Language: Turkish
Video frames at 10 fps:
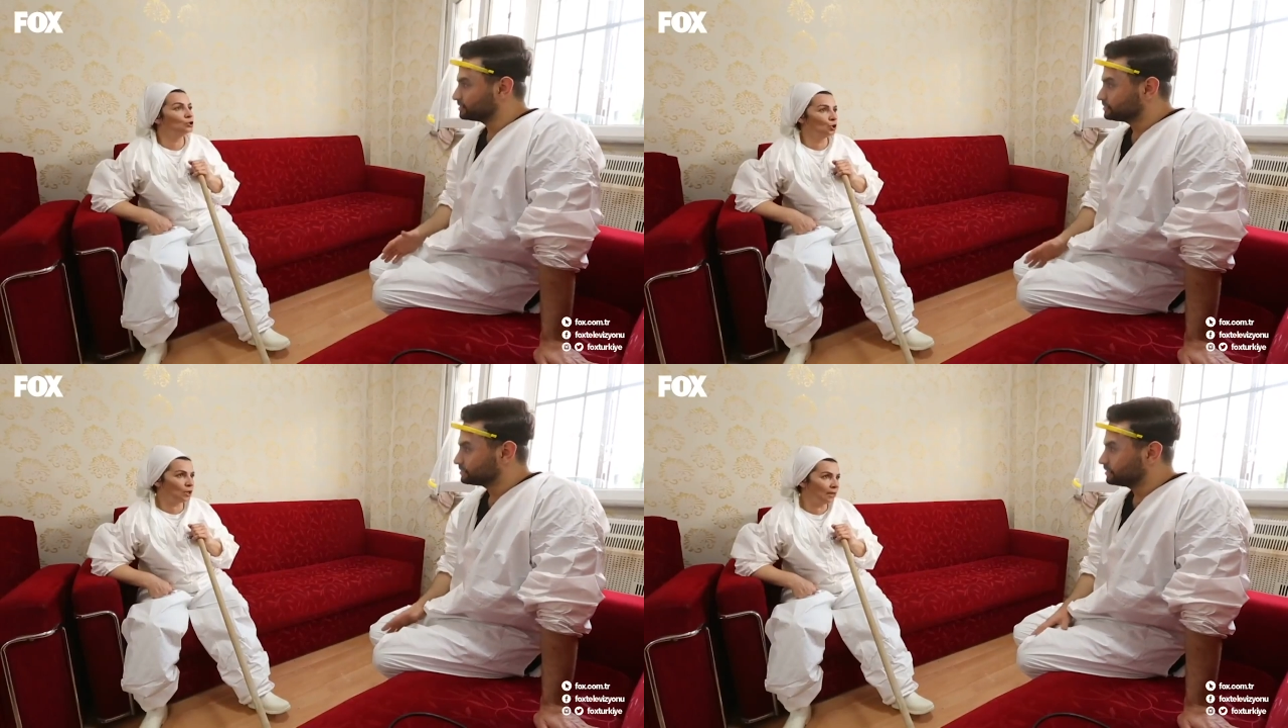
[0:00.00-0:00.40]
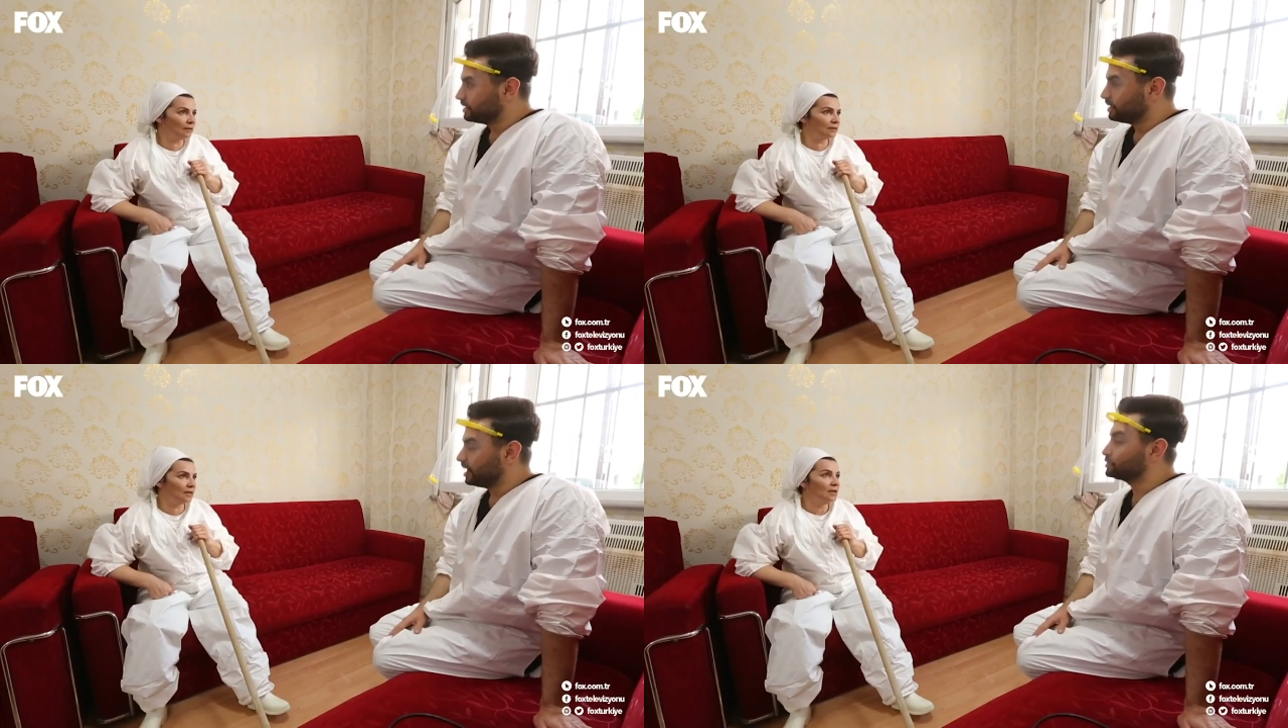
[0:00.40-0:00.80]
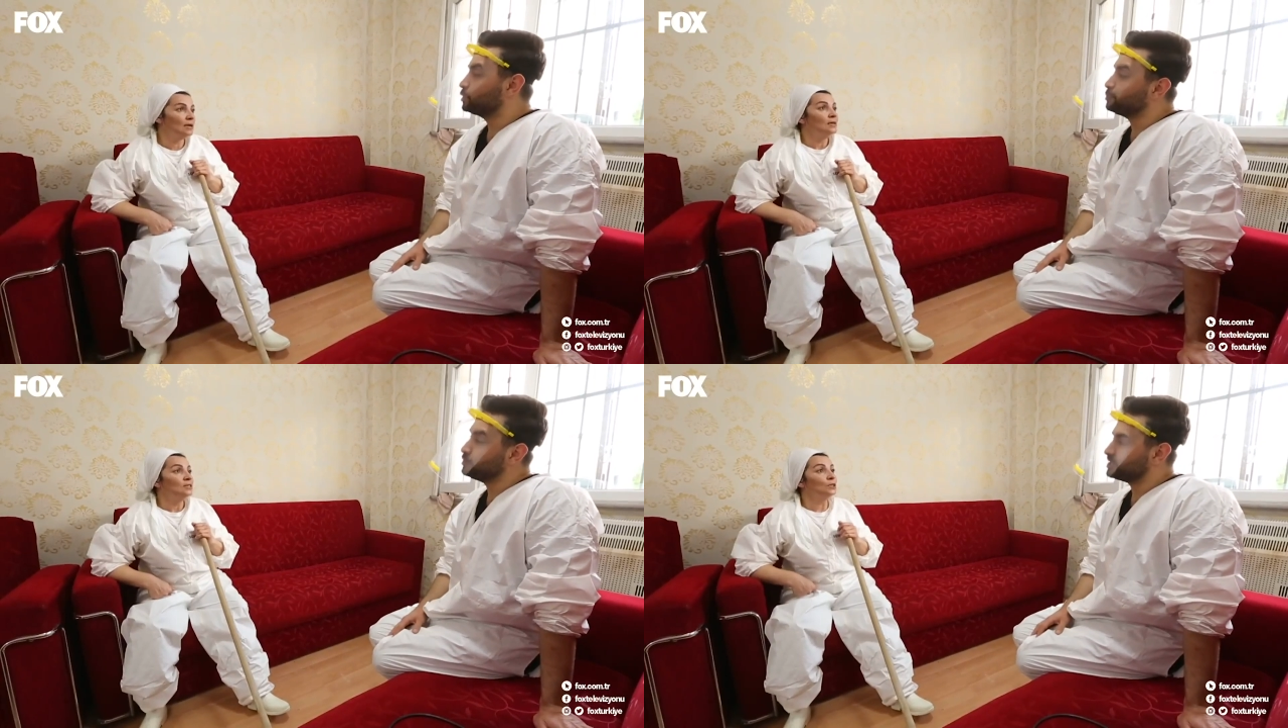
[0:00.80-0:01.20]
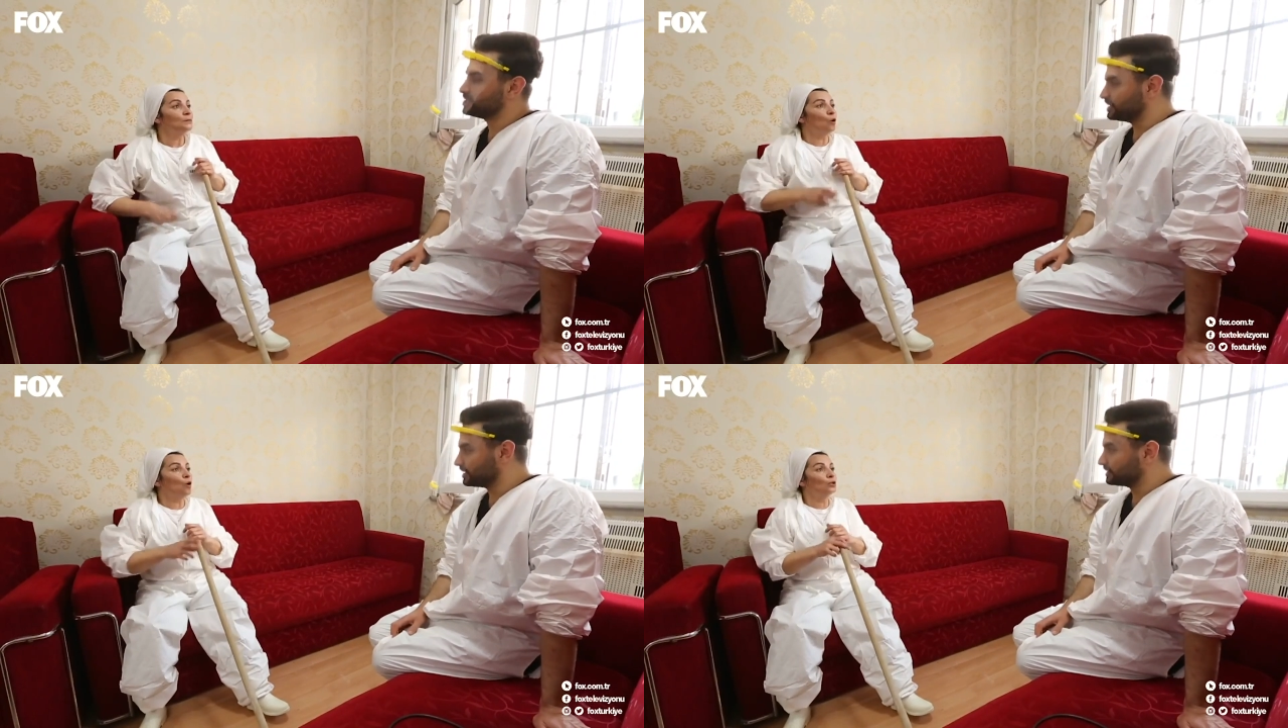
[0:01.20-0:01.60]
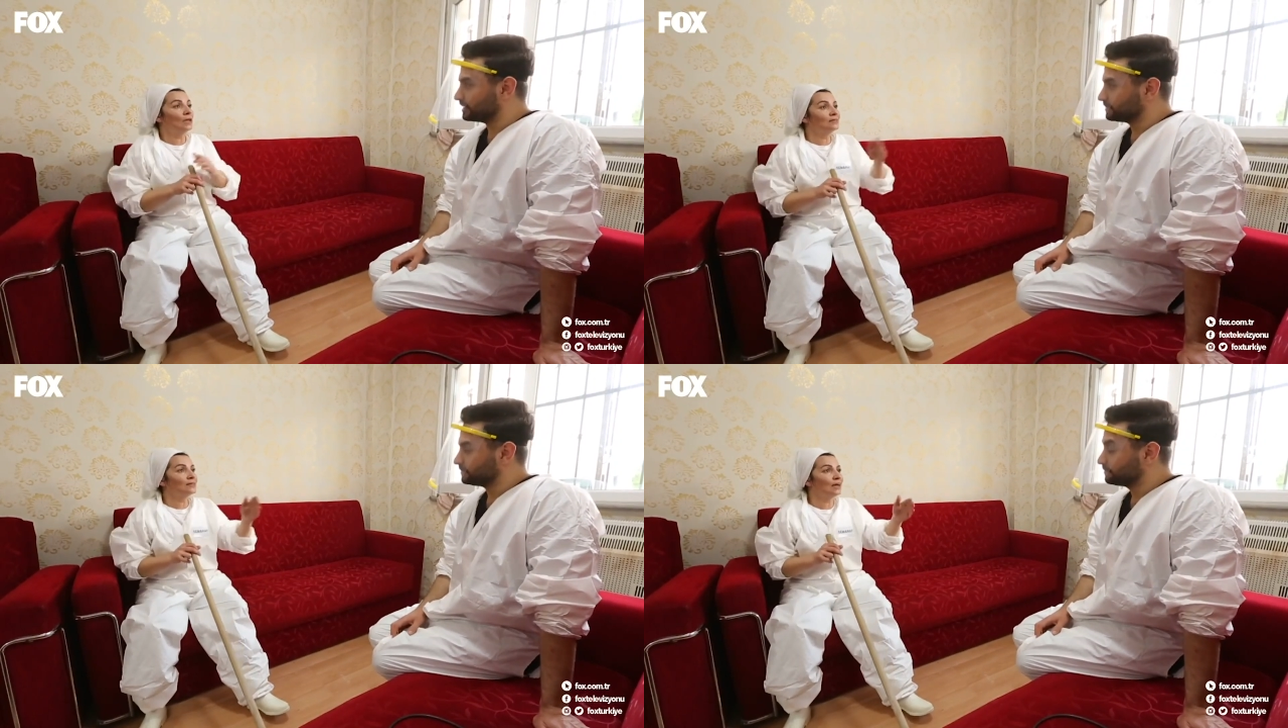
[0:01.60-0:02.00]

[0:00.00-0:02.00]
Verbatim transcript: Tabii tabii, çok iyiydi. Ay köprüyü Şimdi geçene kadar. Onlar